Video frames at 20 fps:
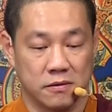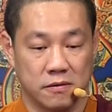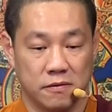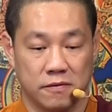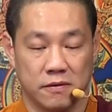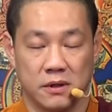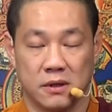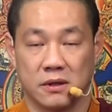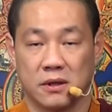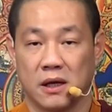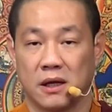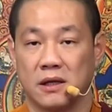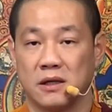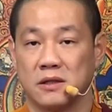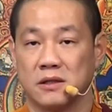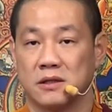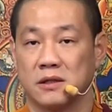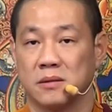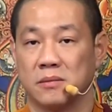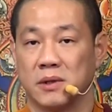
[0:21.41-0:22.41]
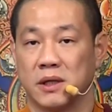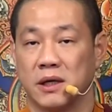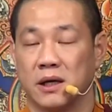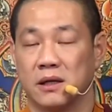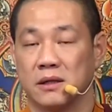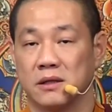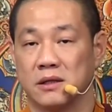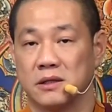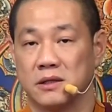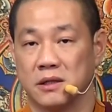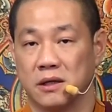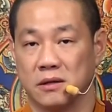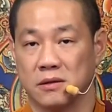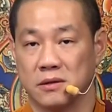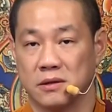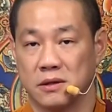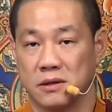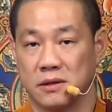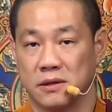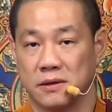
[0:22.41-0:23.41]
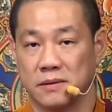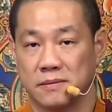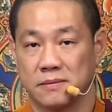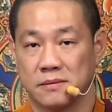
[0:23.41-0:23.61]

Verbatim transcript: 分担了什么样的角色。